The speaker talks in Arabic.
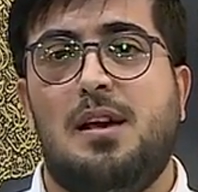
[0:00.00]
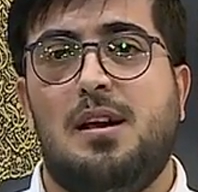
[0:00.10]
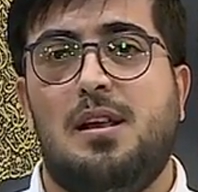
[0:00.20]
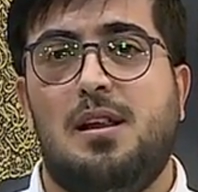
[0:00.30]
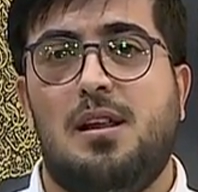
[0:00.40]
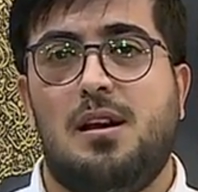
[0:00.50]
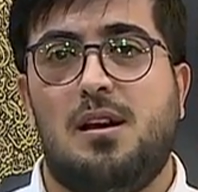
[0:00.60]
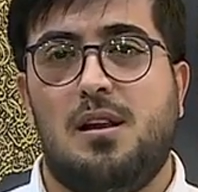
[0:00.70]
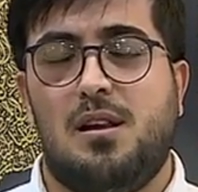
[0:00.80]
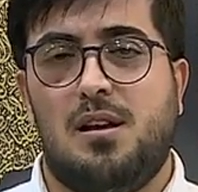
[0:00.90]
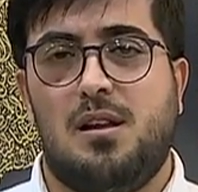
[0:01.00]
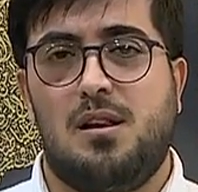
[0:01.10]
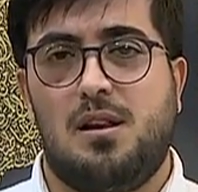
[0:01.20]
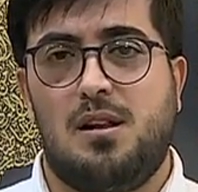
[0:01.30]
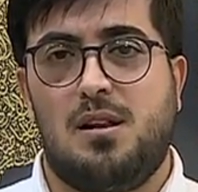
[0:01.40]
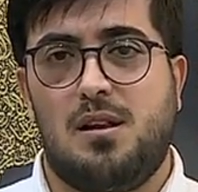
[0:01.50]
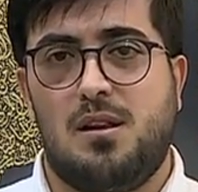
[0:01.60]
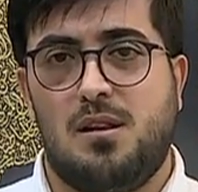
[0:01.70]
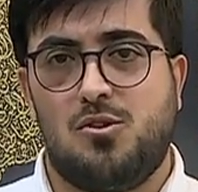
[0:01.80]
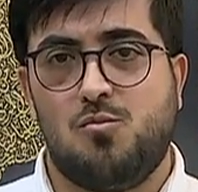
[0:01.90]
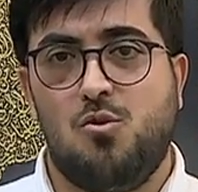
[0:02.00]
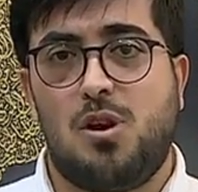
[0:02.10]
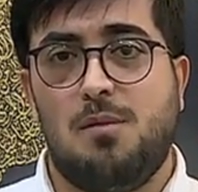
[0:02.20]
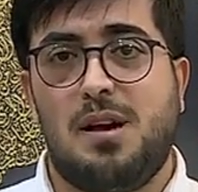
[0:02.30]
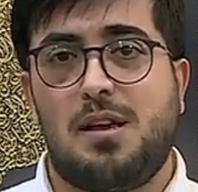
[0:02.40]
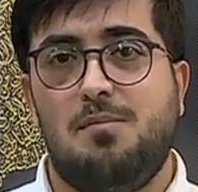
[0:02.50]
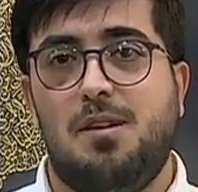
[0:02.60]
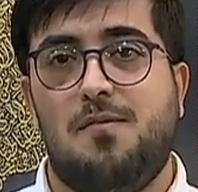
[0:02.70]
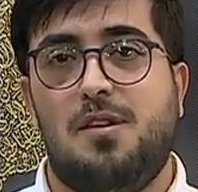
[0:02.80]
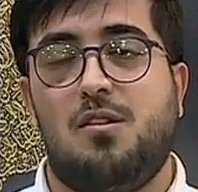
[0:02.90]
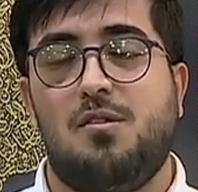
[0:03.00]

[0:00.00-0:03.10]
الجمهور المغربي في